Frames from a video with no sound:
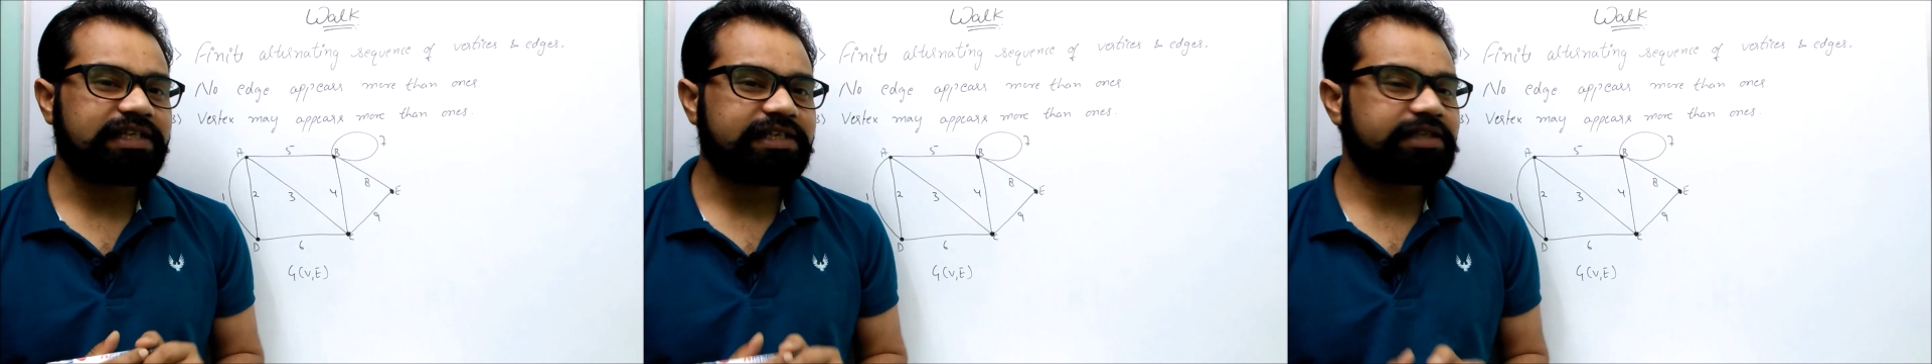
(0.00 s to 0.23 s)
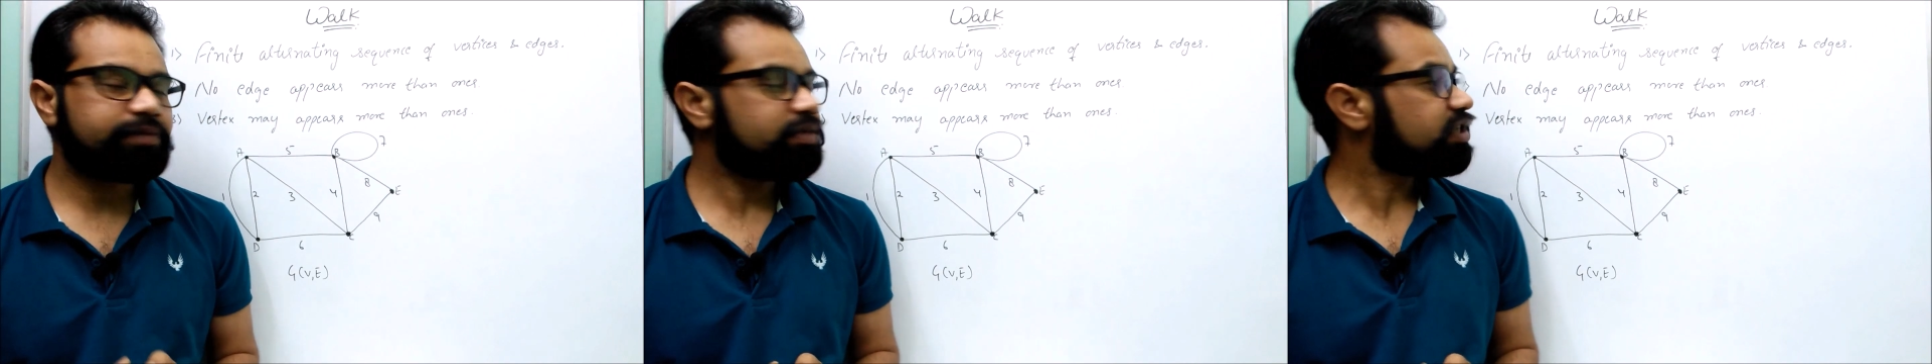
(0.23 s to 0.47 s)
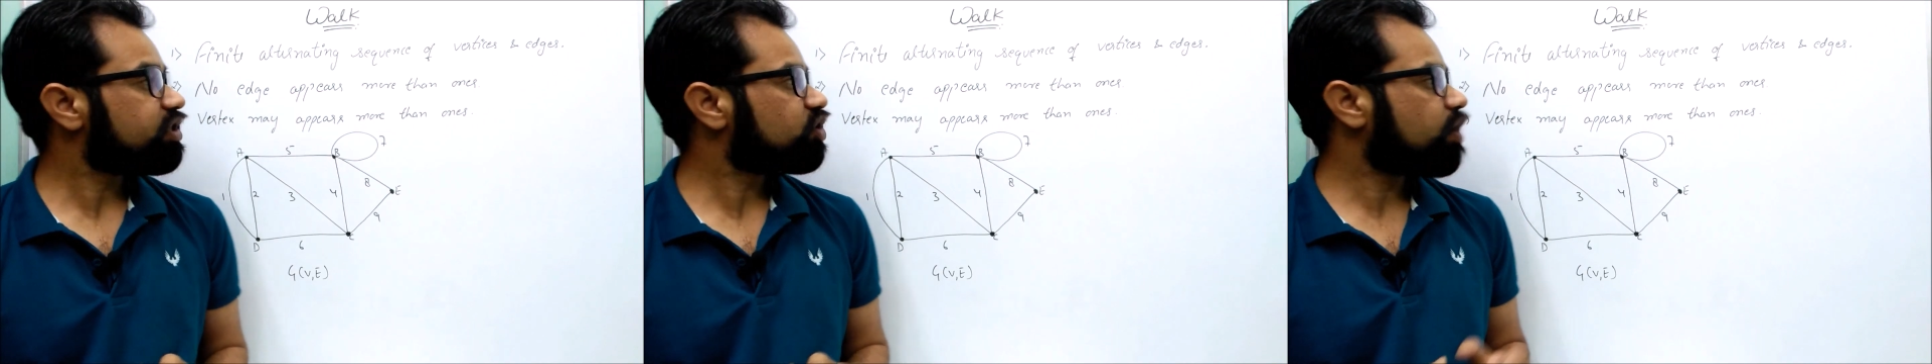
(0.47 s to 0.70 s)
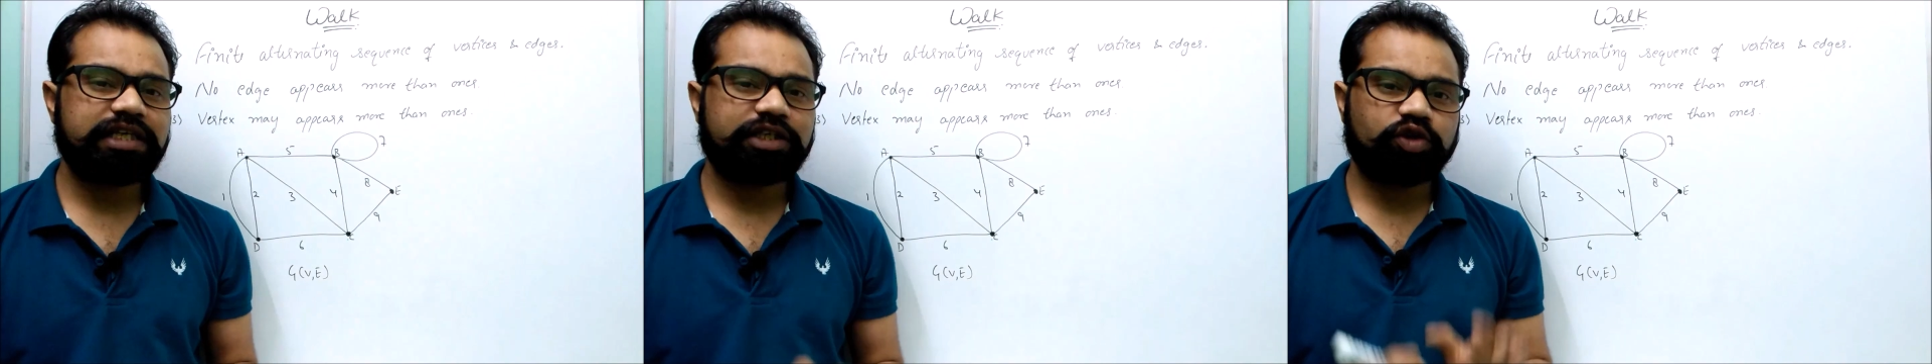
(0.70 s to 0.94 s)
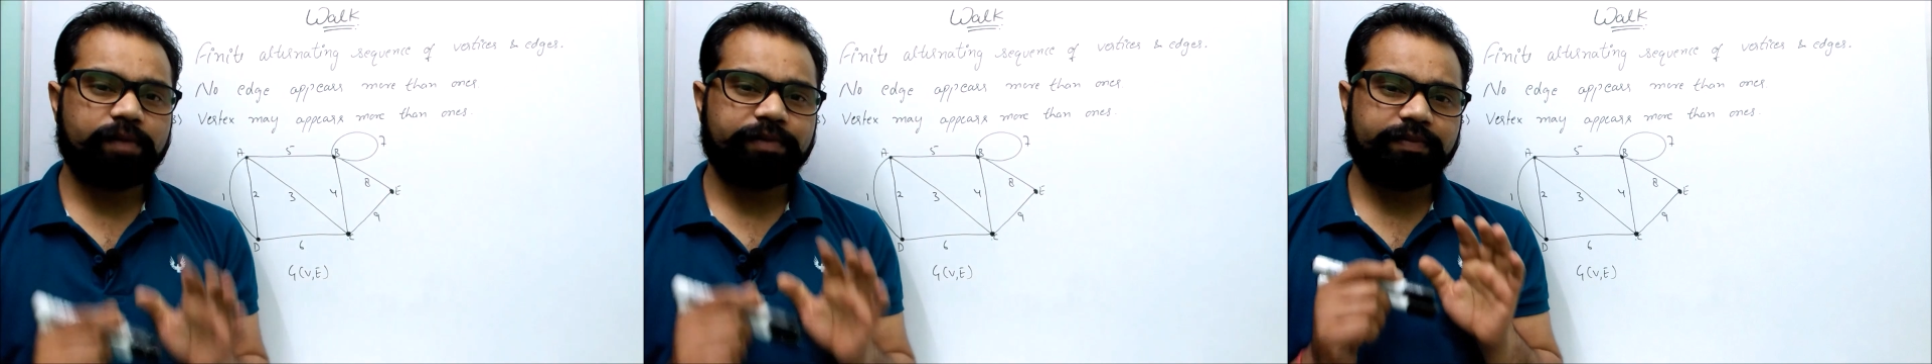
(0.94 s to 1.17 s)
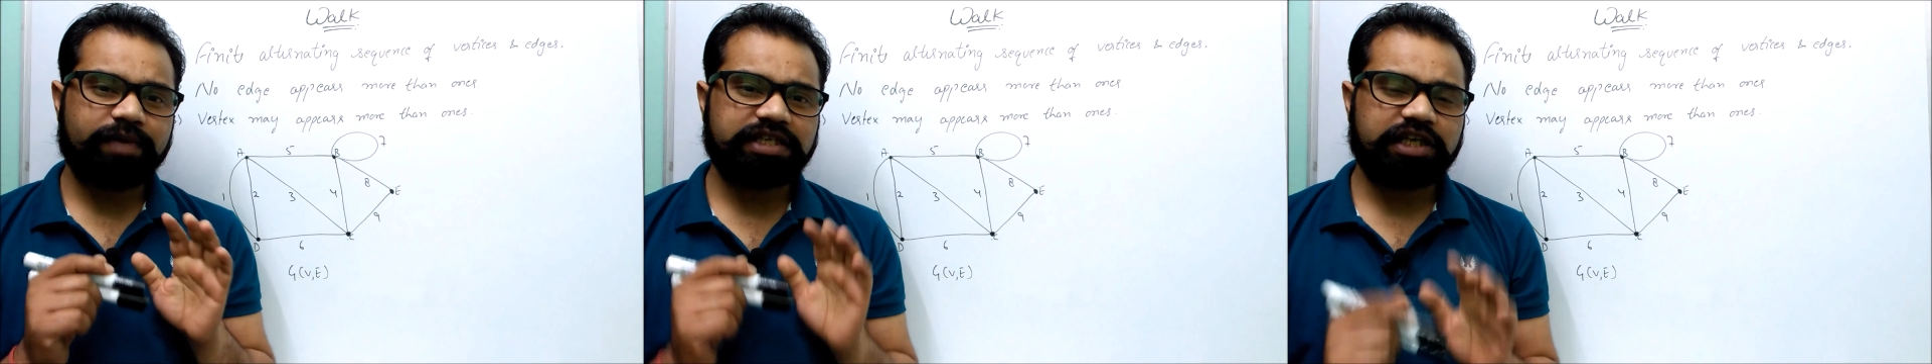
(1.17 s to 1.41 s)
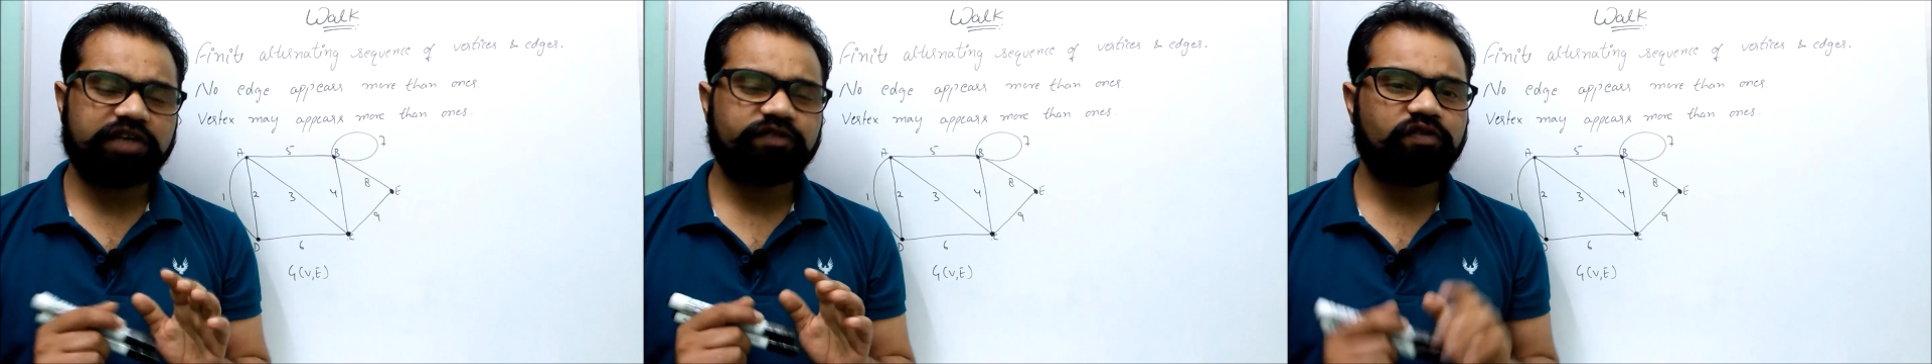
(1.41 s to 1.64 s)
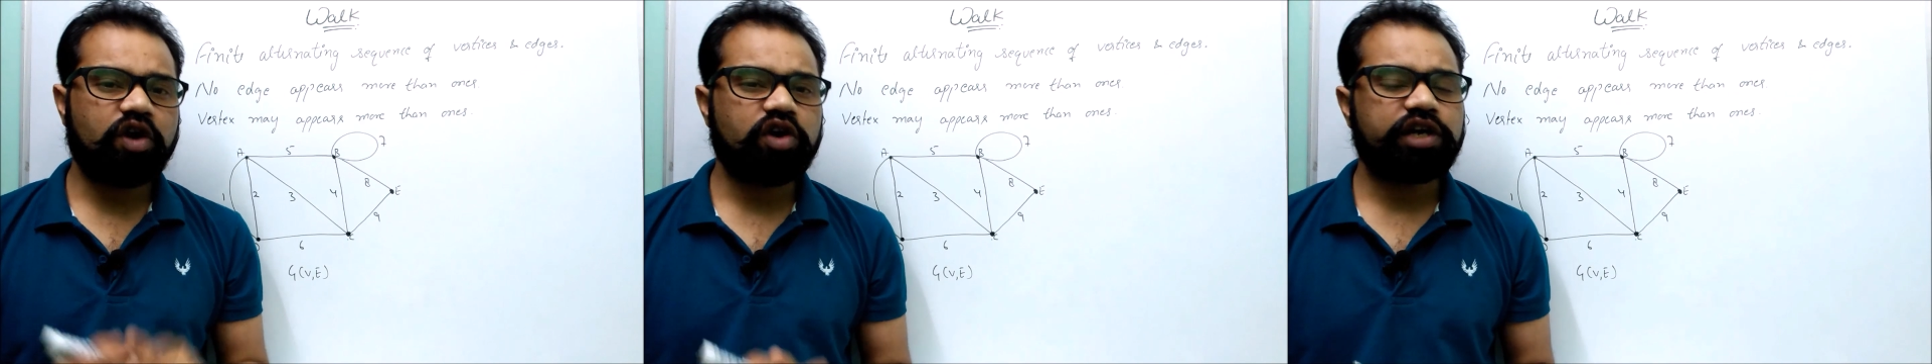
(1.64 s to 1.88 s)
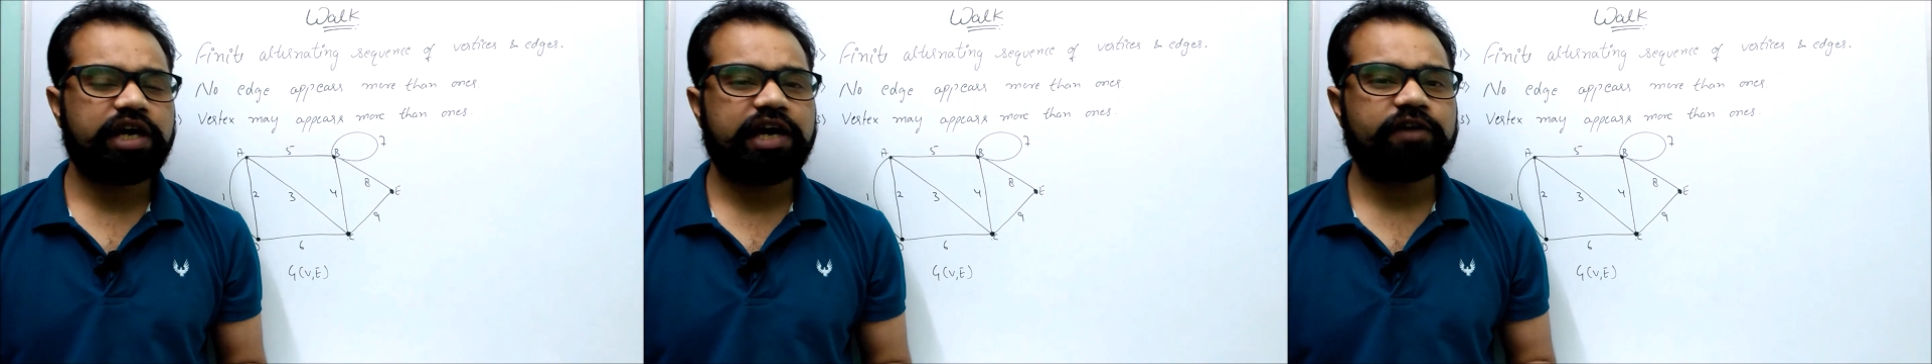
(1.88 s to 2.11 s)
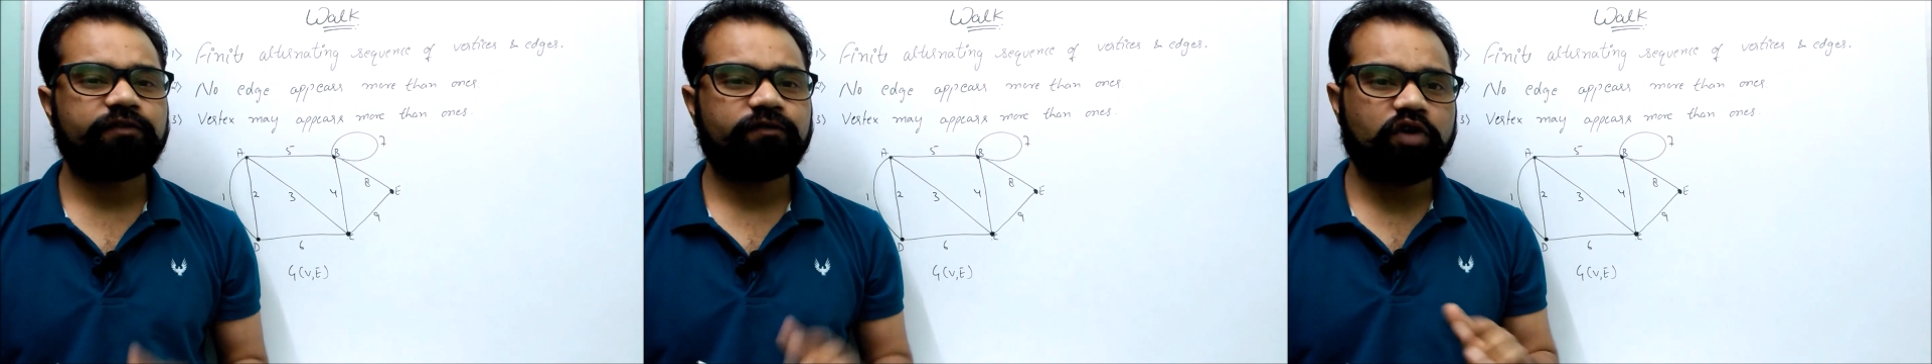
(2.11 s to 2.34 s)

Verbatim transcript: एजेस मींस जो आप, जो आपके पास एक वॉक है